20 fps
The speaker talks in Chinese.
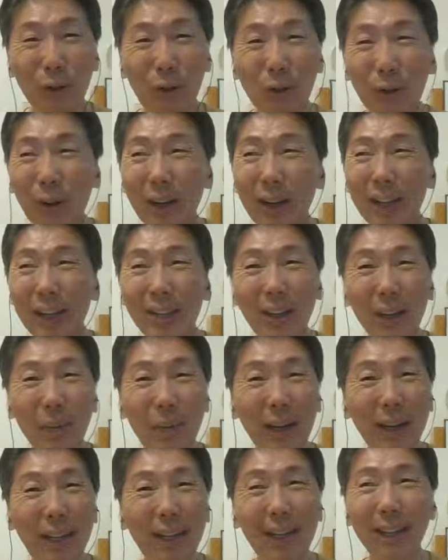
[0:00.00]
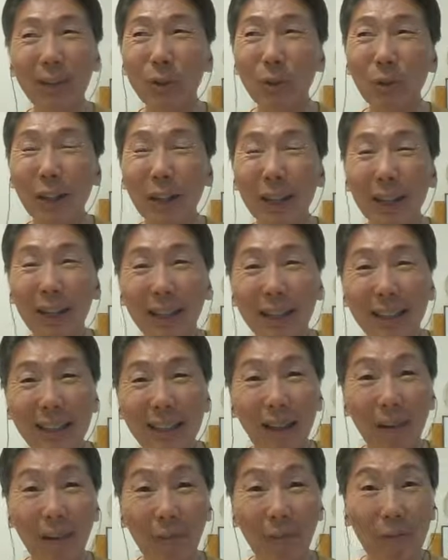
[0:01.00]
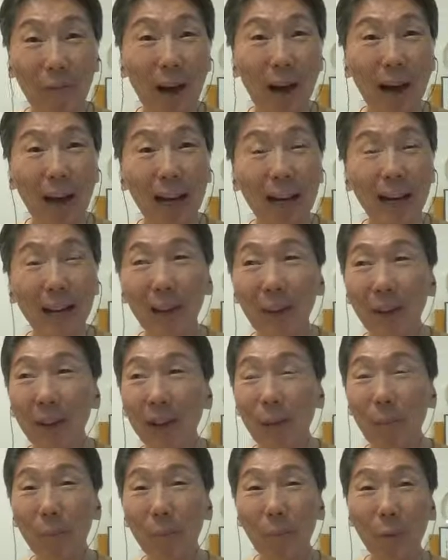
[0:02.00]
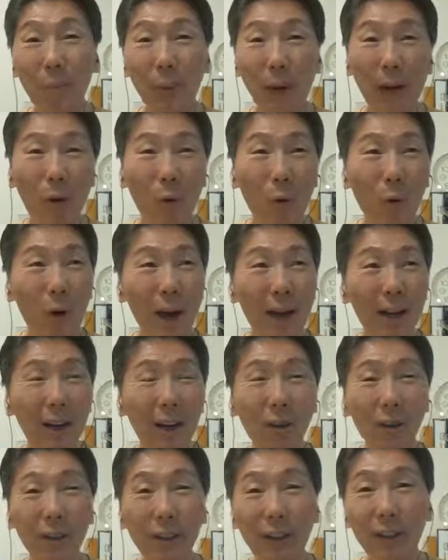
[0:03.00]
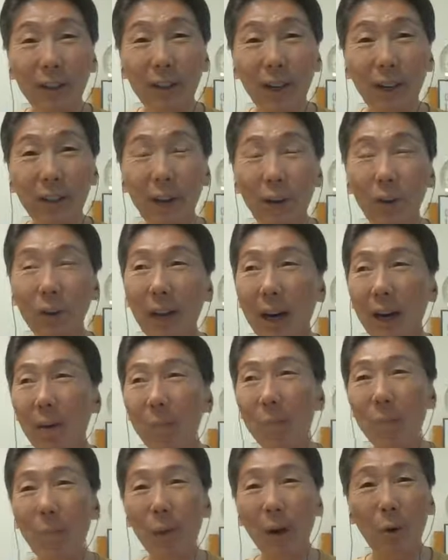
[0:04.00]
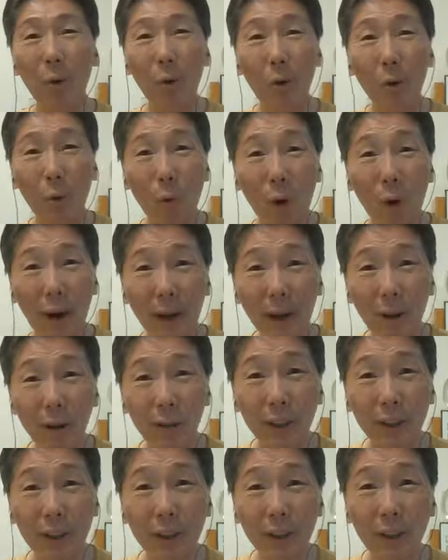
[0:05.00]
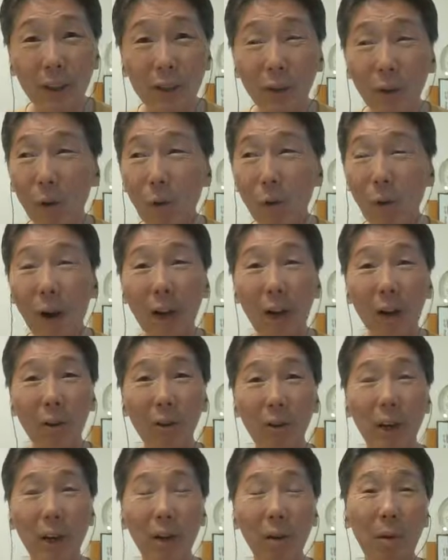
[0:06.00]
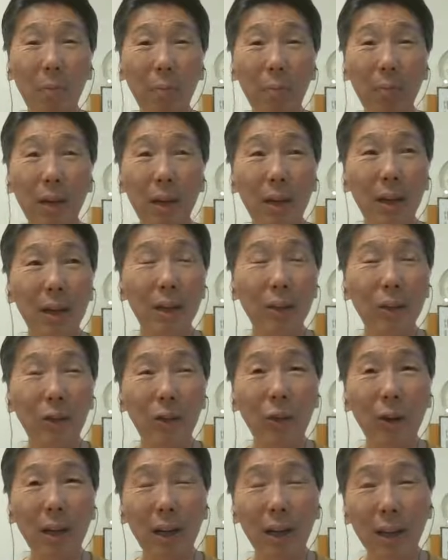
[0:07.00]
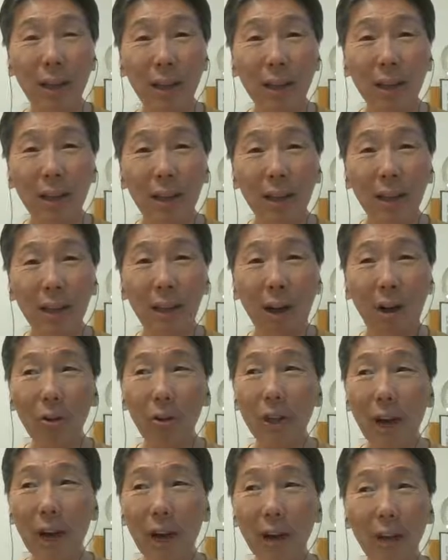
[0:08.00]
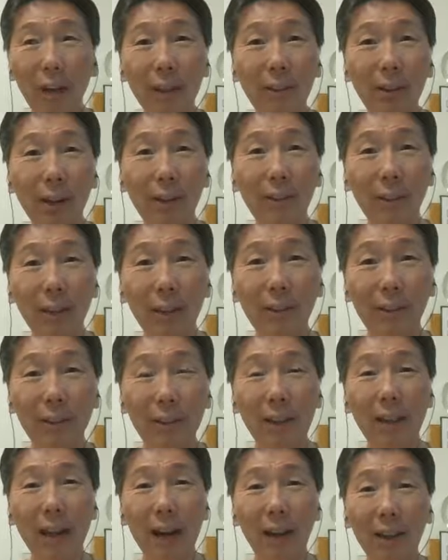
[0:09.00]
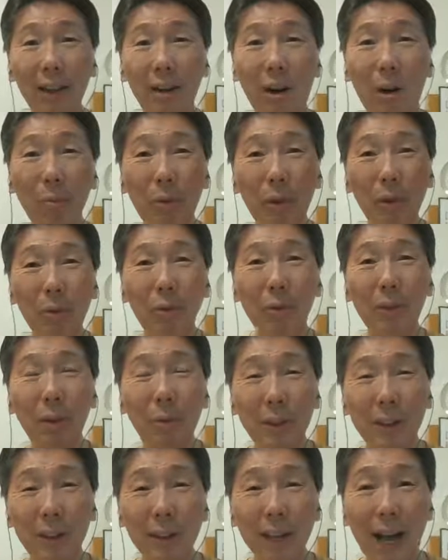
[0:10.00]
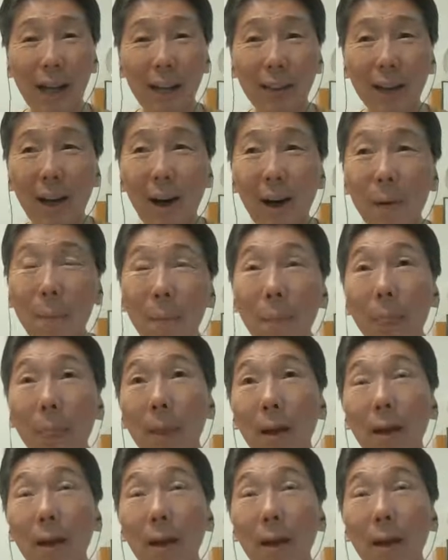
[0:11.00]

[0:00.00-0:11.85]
据说李喜明提出的方案不被国安高层接受，当然不被国国安高层接受。国安高层根本就跟老蒋跟陈诚是一样的，搞不清楚什么是打仗。